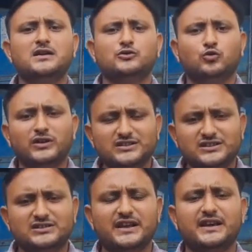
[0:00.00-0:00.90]
त्वरित
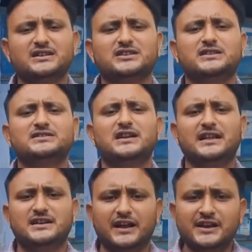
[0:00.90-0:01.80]
जिस तरीके से
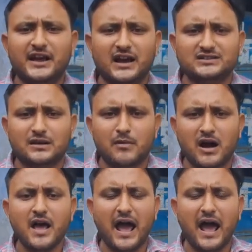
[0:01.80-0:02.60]
जिलाधिकारी नेहा शर्मा